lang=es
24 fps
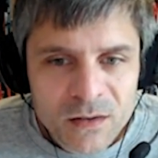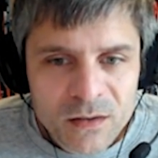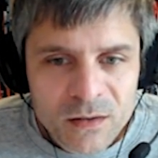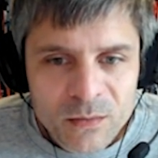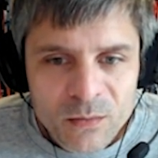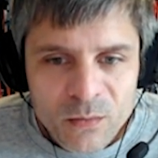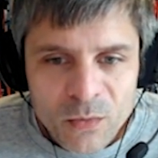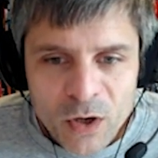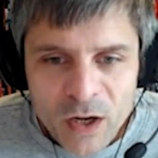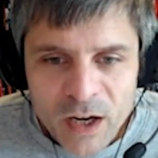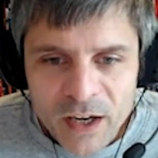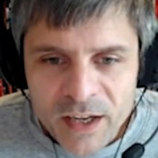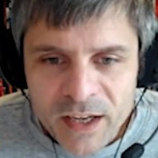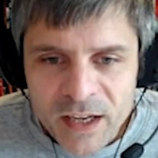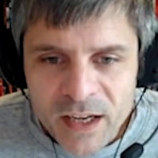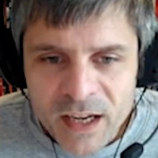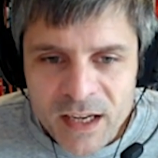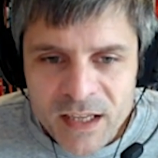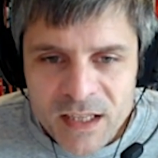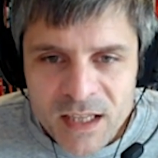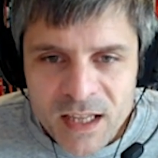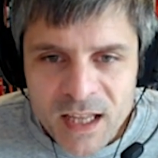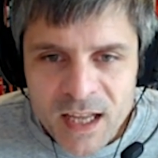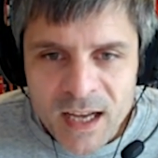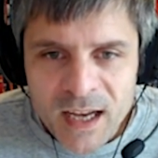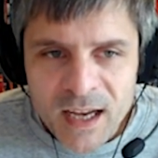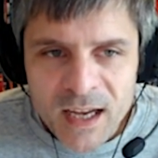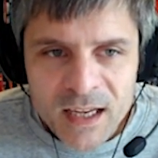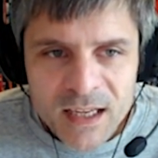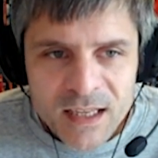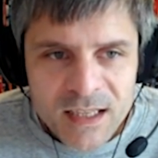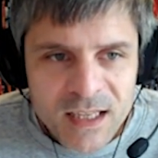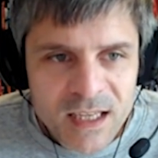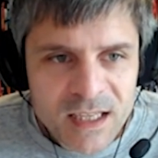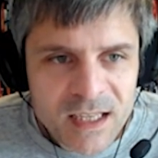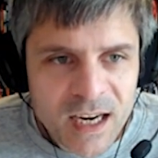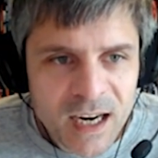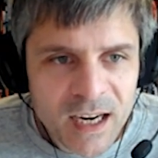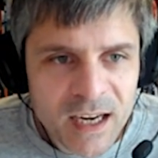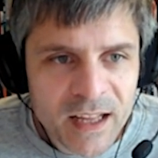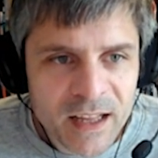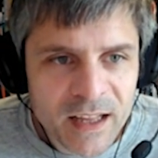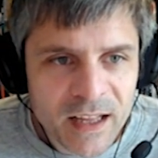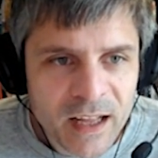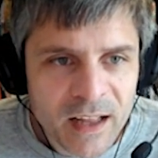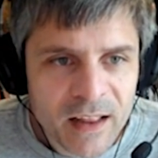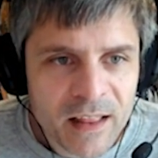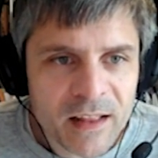Bueno, aquí esta, esta es
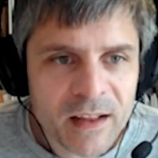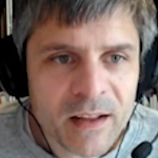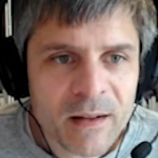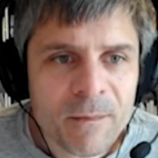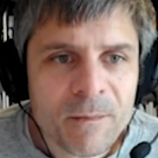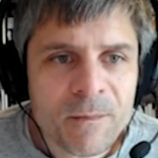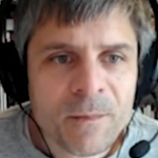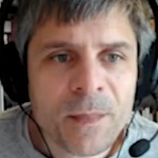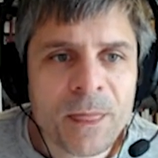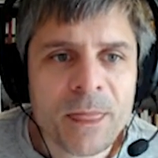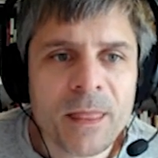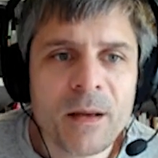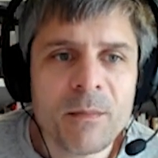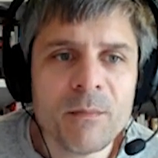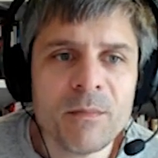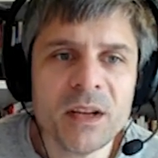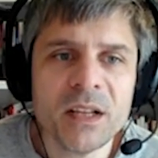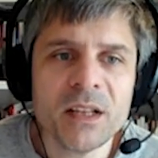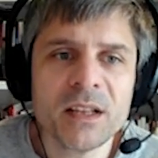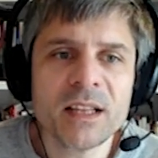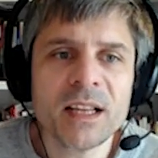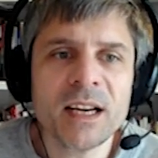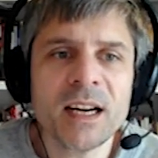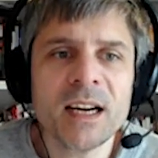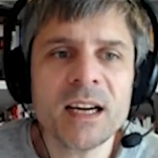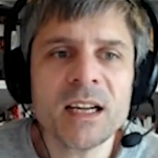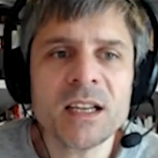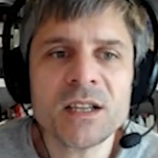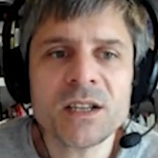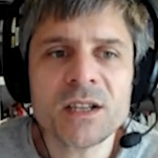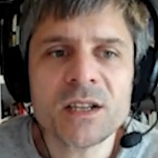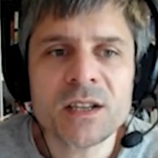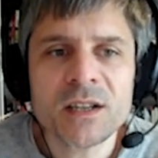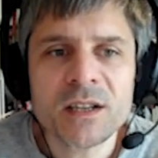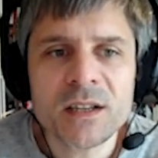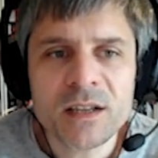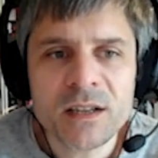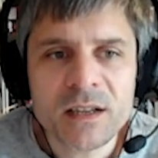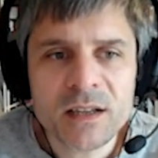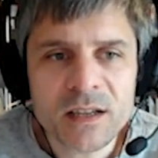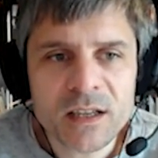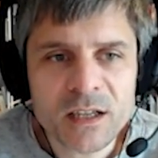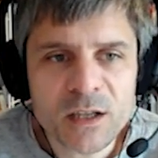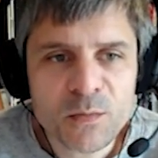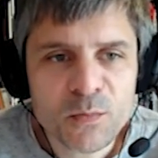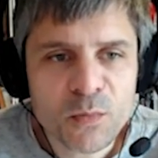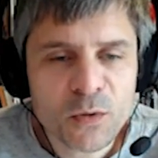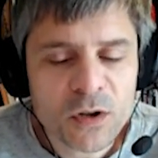calidad, ¿eh? Vintage
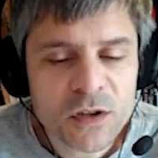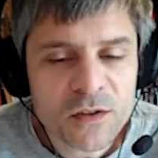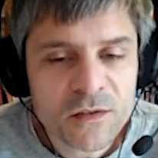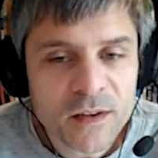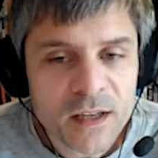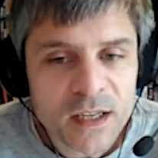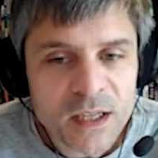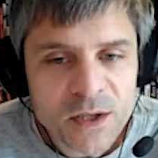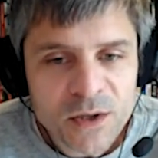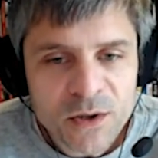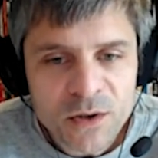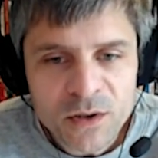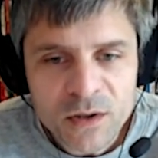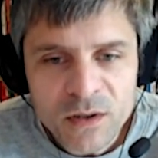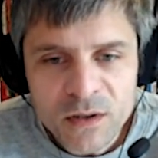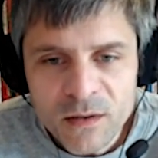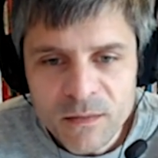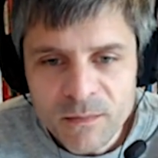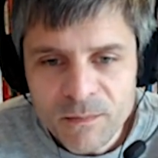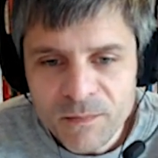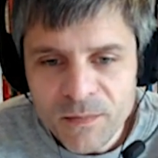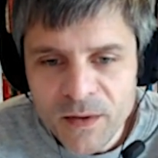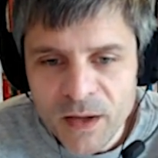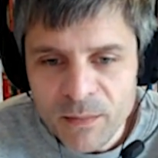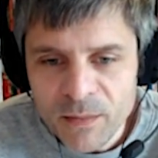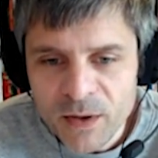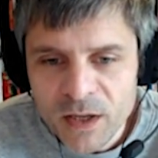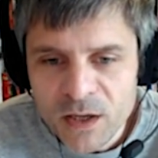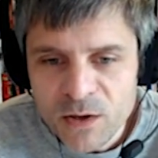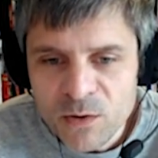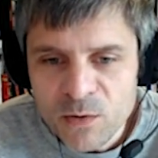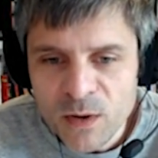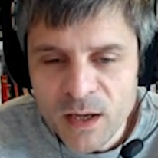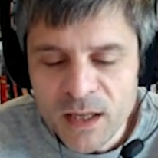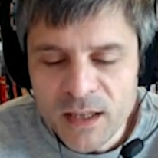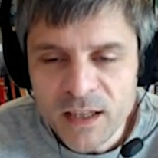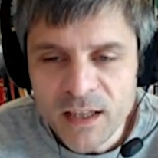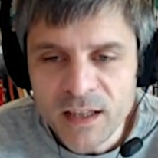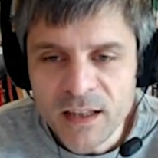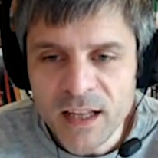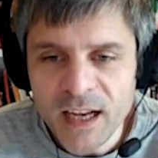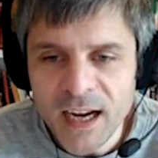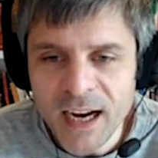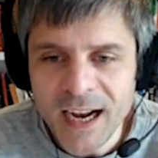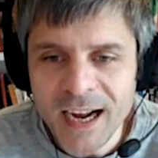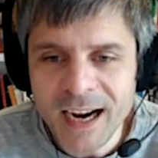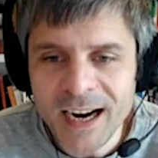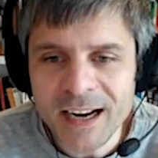Sports Fashion también es una
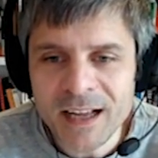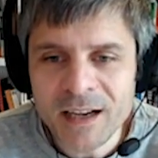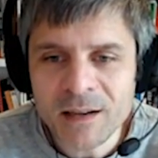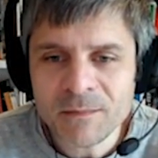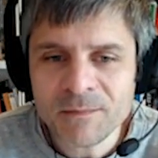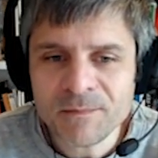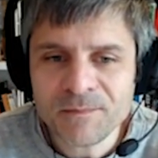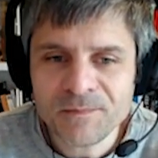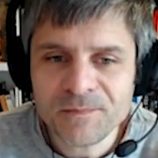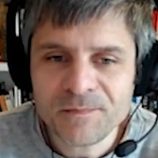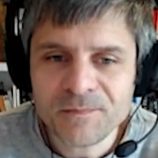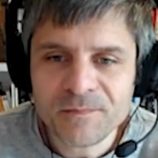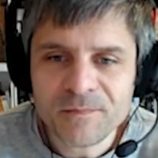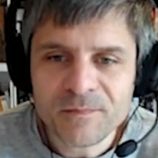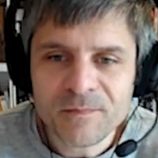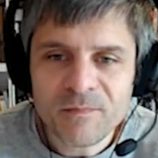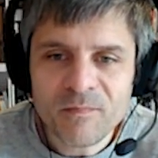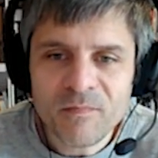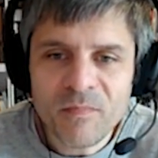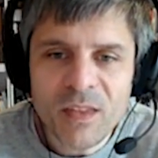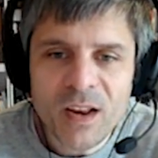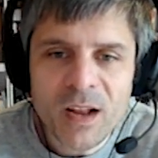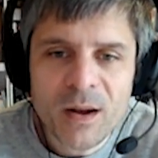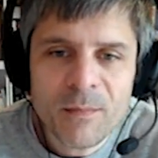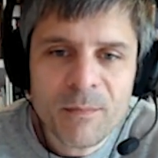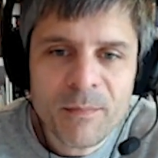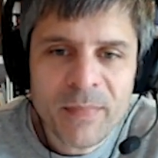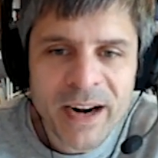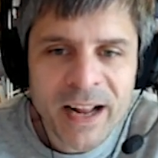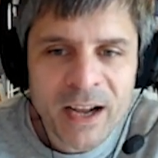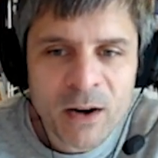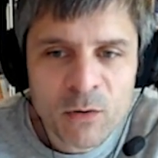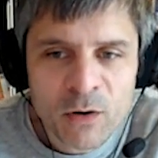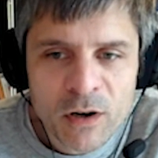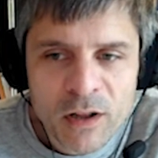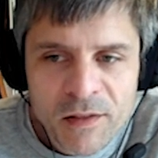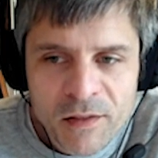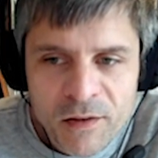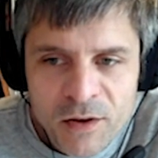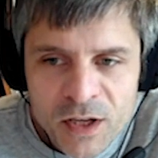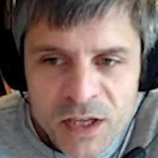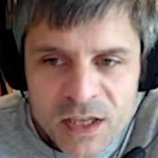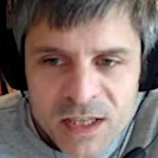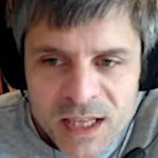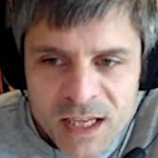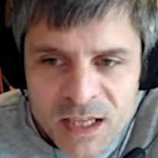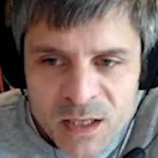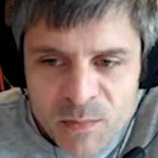tienda cara para
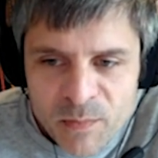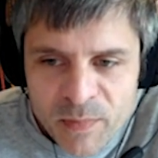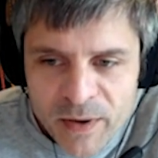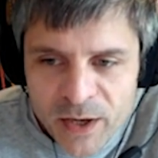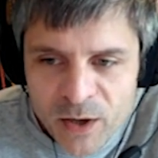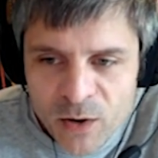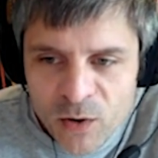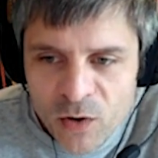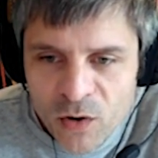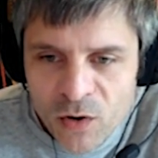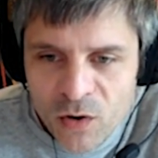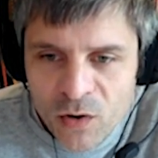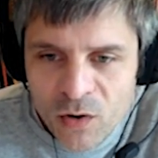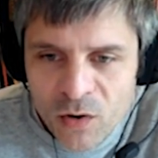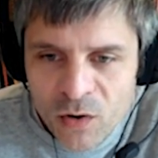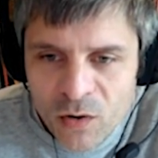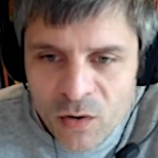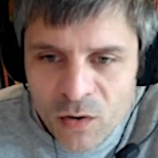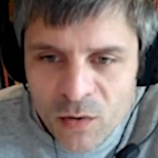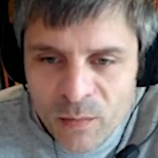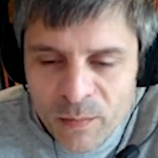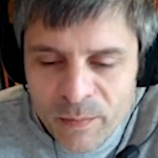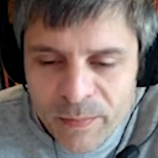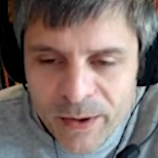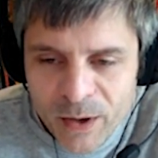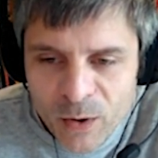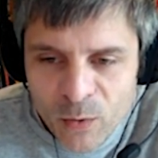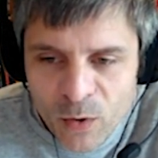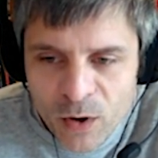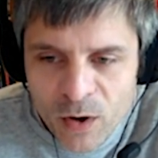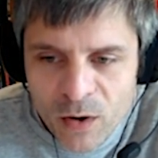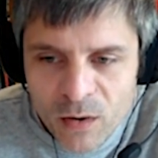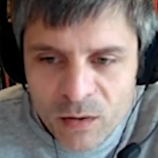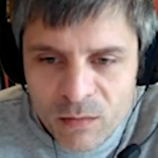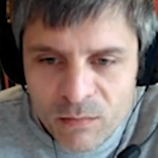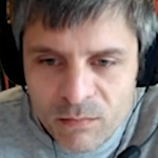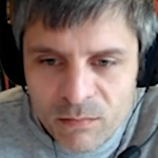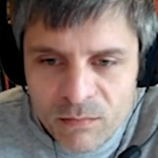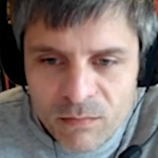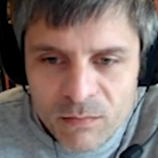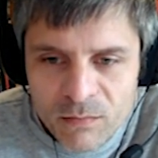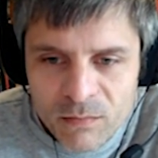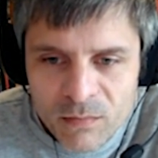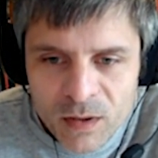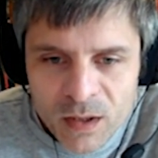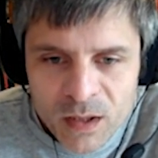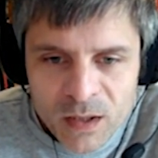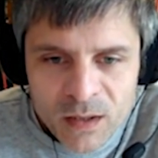coleccionistas, pero, pero bueno,
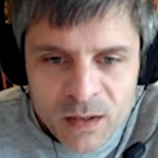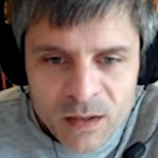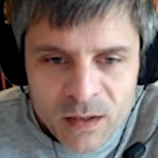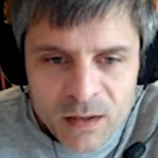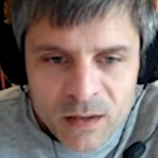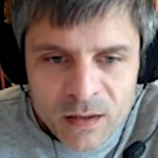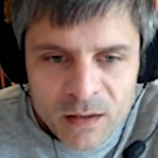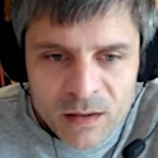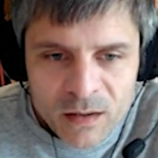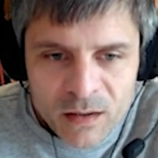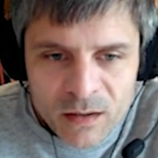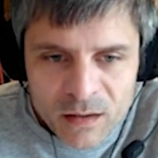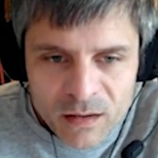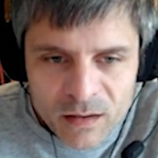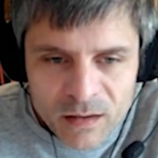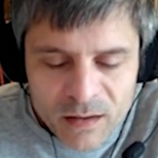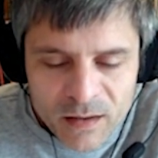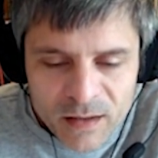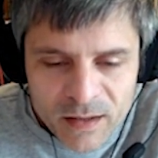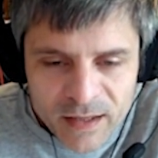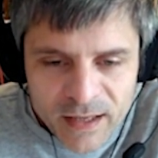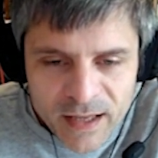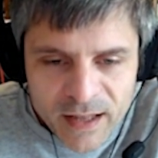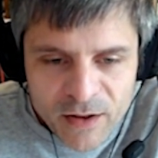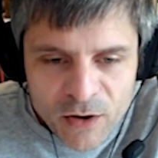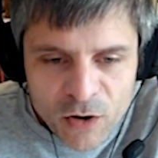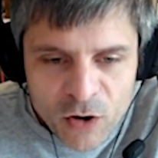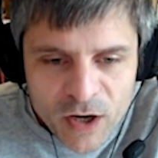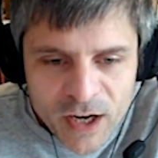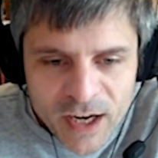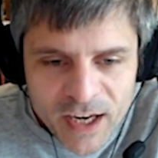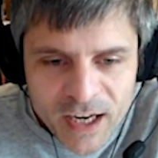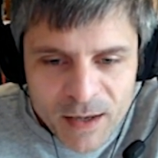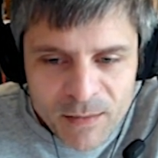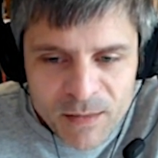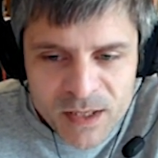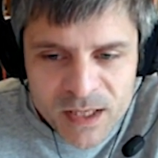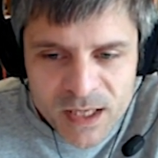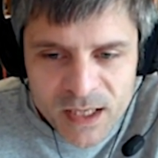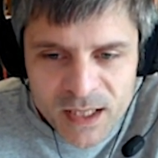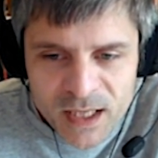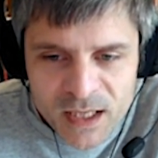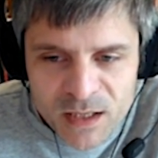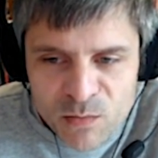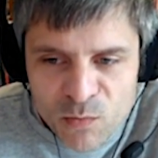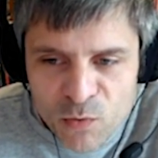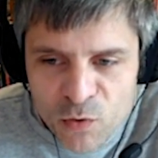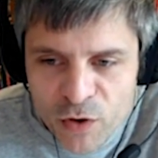mm, ya digo que hay
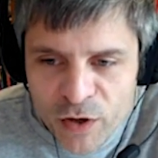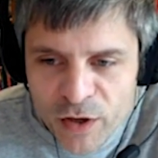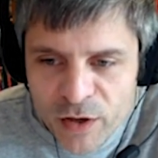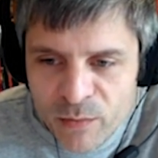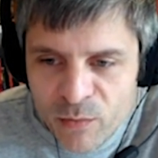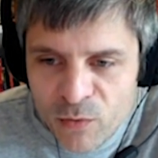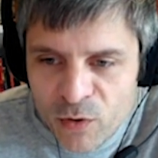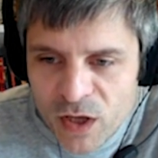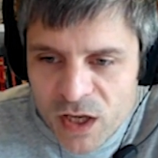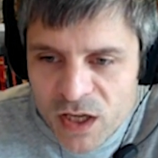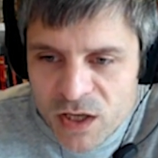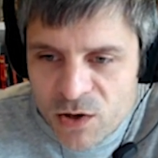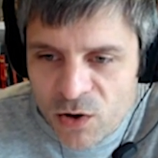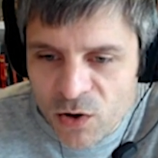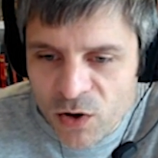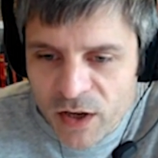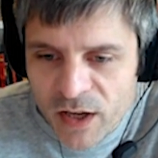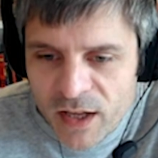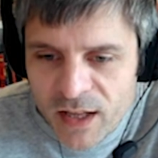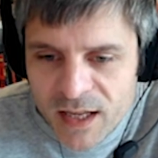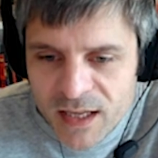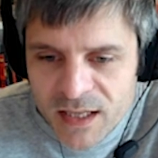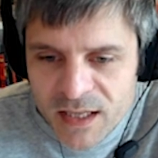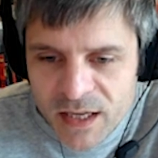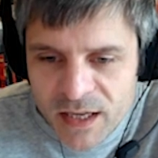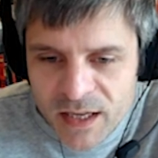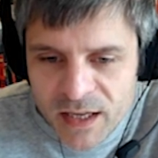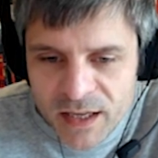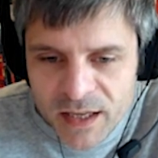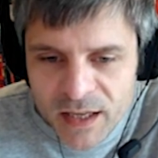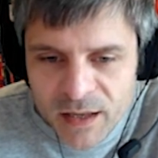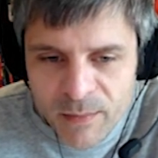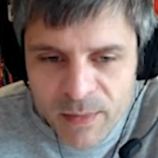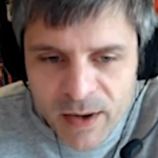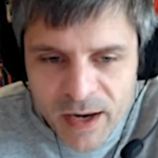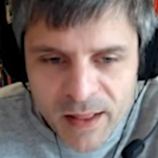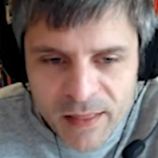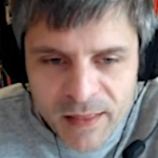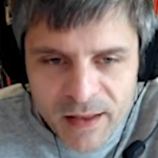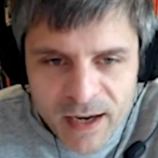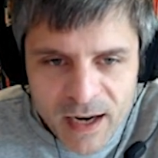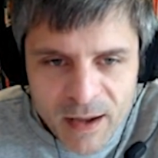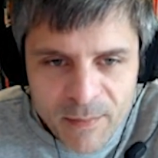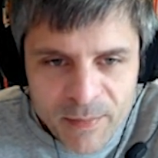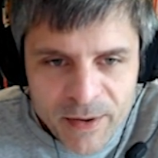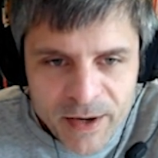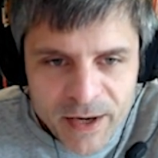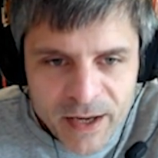camisetas muy, muy escogidas y, merece
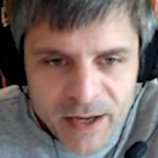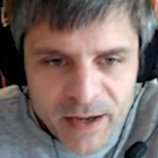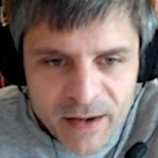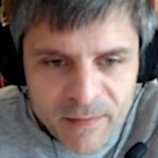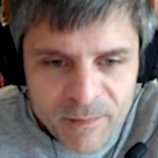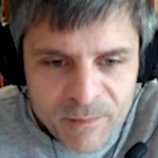la pena.